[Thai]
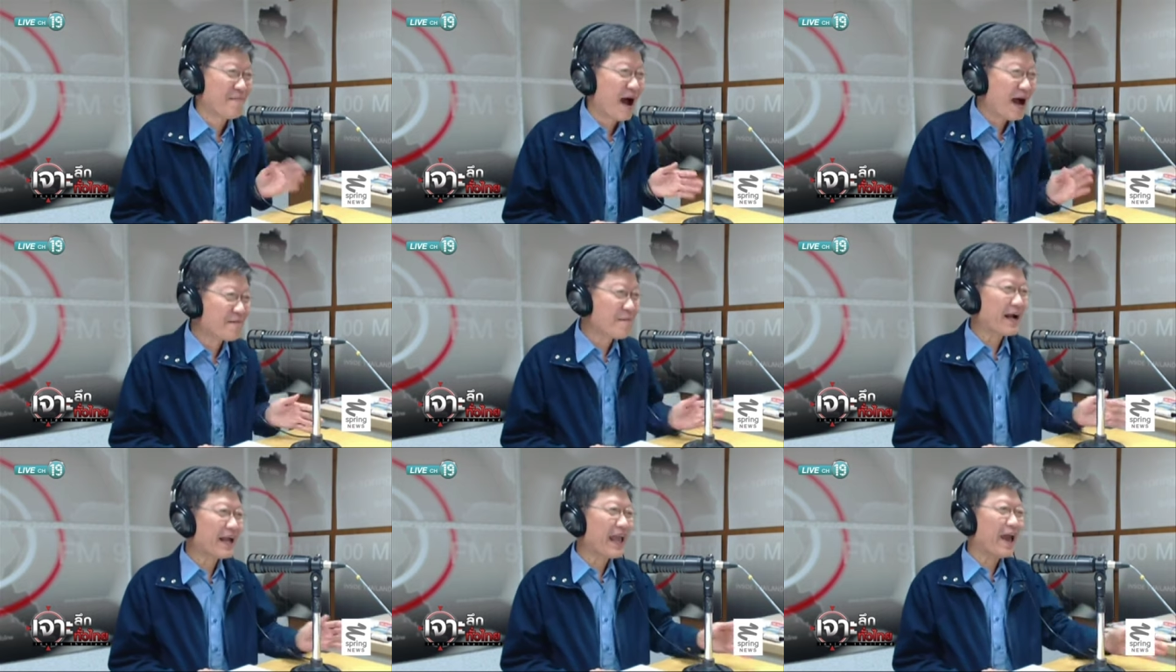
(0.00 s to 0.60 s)
ปาก
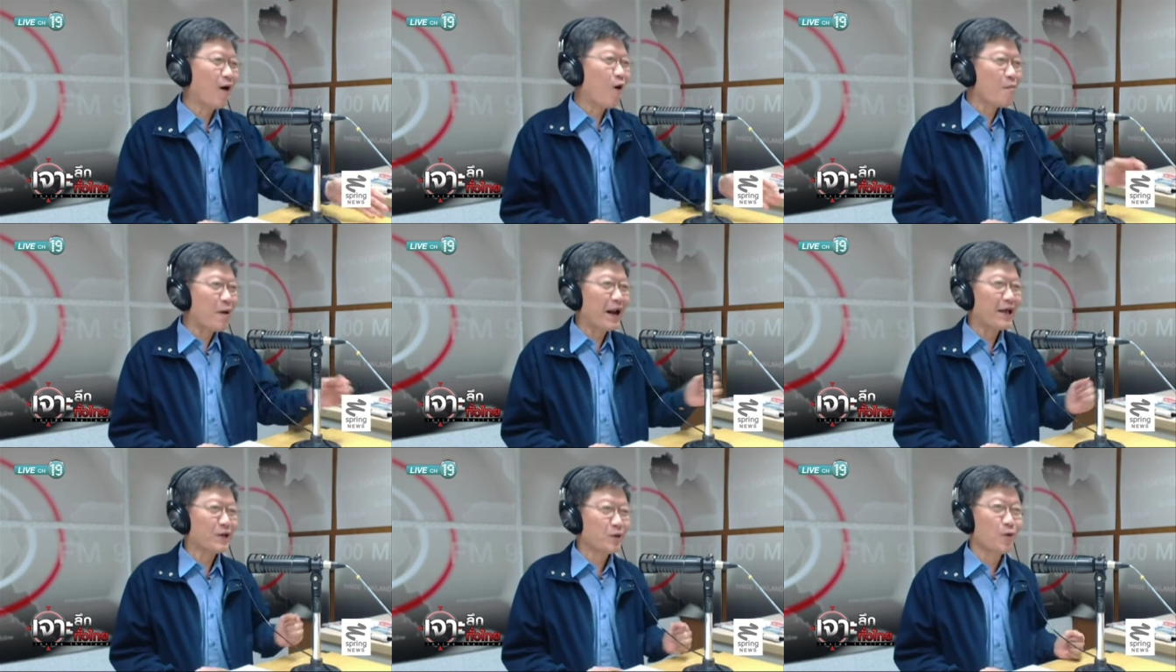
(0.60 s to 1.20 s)
หมาแก่อม
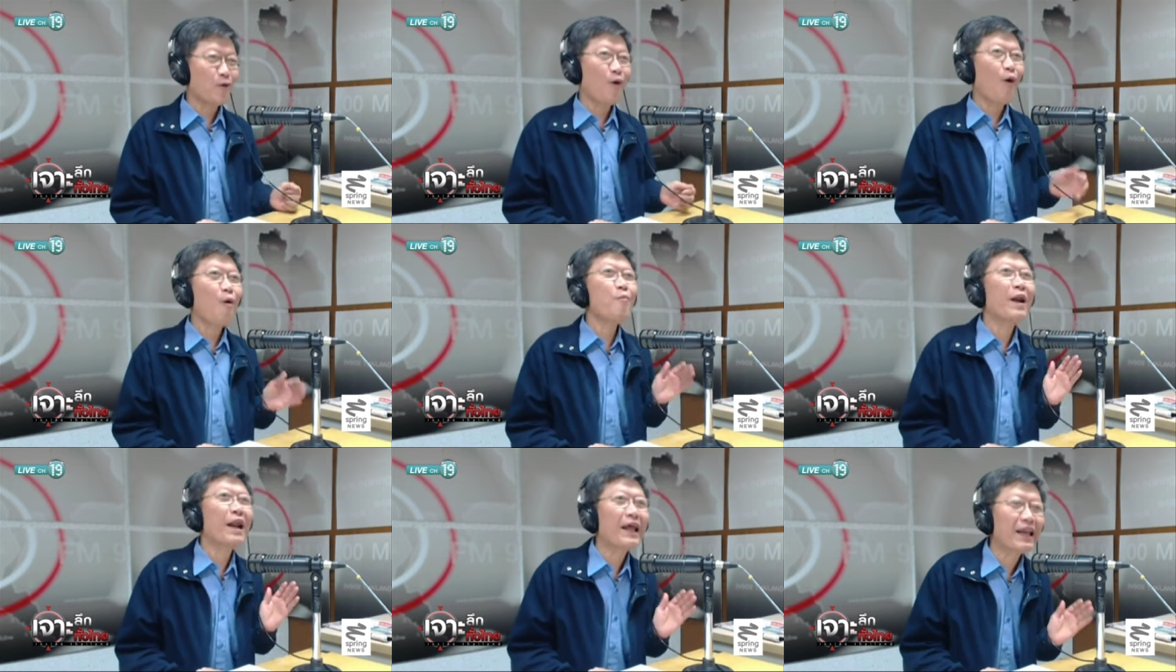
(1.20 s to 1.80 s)
อะไรอยู่ อ
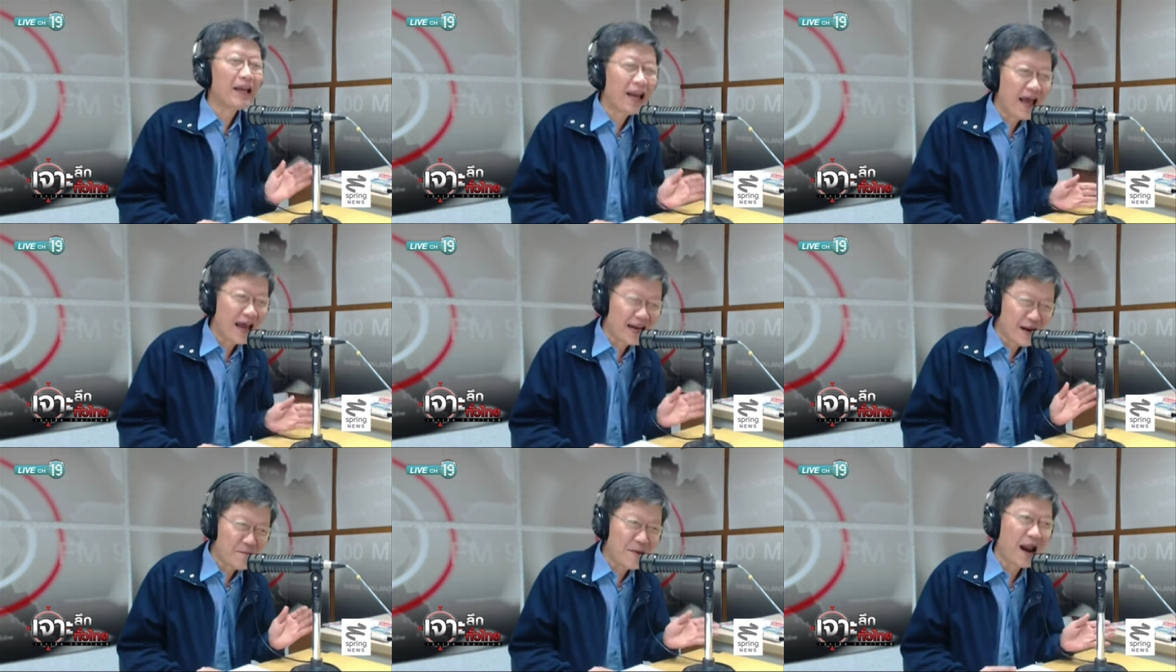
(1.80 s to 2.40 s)
มลิ้นและ
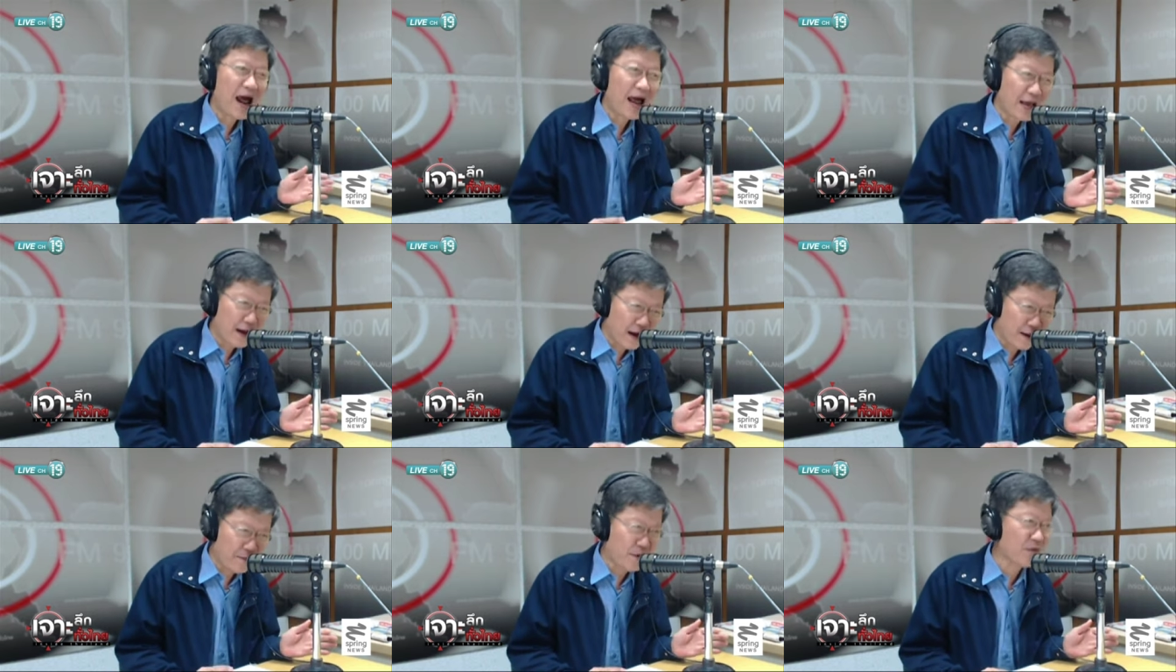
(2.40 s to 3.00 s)
น้ำลาย
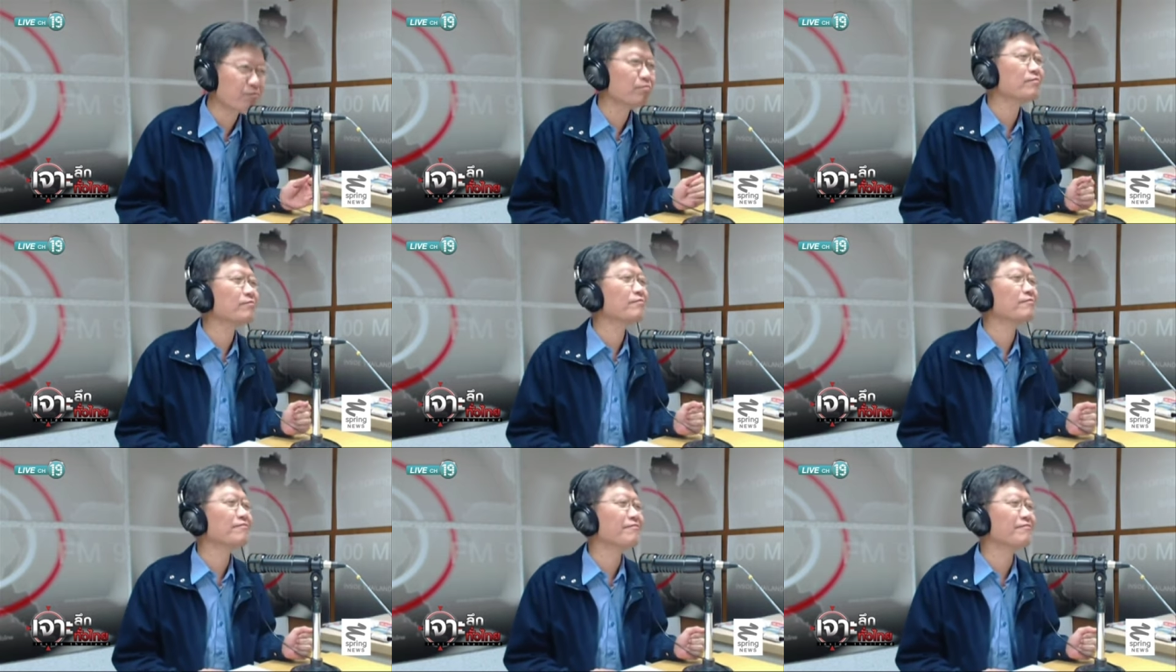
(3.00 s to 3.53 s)
ครับผม